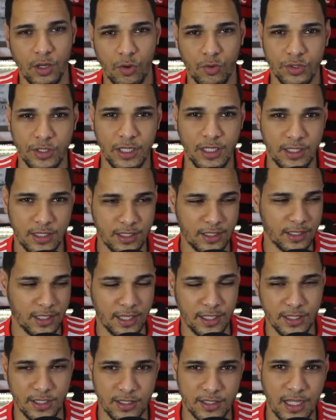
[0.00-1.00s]
onde ele
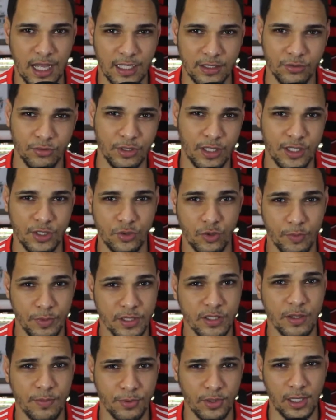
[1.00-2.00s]
tem estado desde o
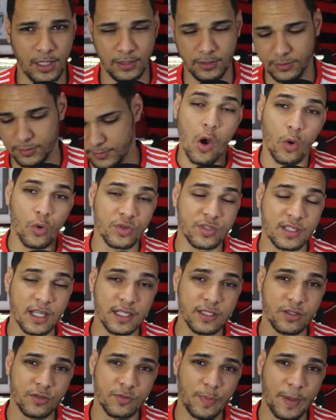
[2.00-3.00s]
começo do campeonato. O
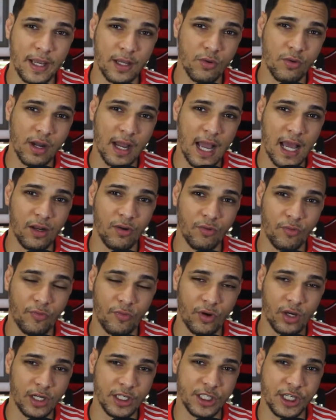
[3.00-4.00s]
Santos pega o Galo
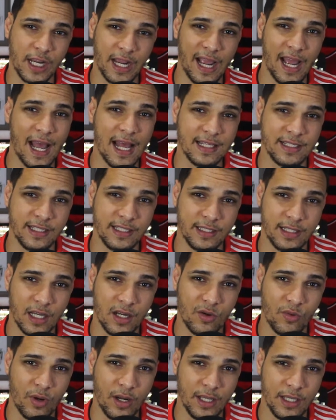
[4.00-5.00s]
fora de casa,
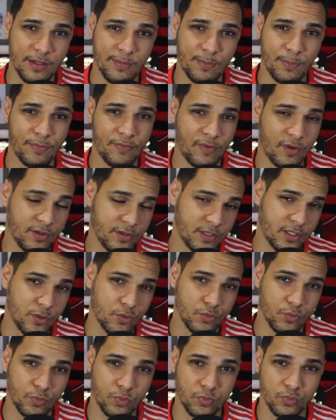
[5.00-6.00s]
então aí vai ser
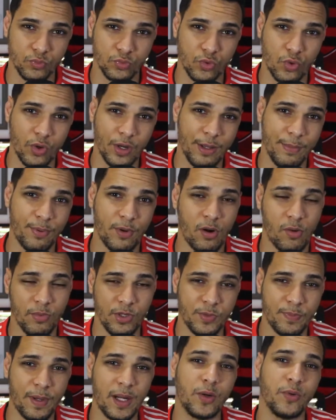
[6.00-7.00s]
um, um jogo aí
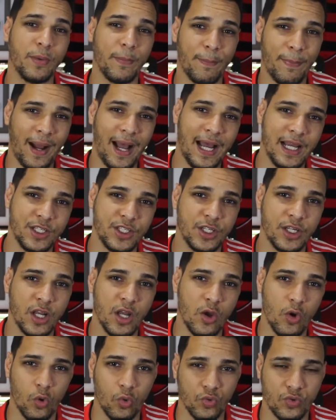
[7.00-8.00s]
provavelmente para um empate.
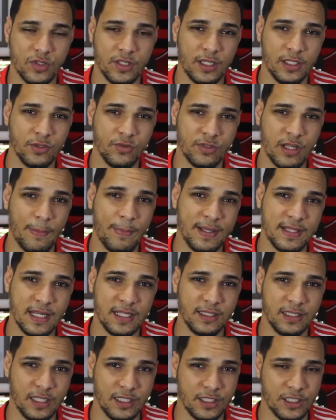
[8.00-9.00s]
O Santos, apesar
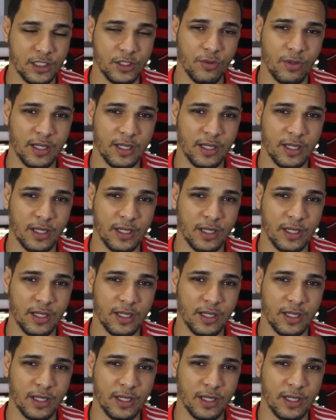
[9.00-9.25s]
de ter tido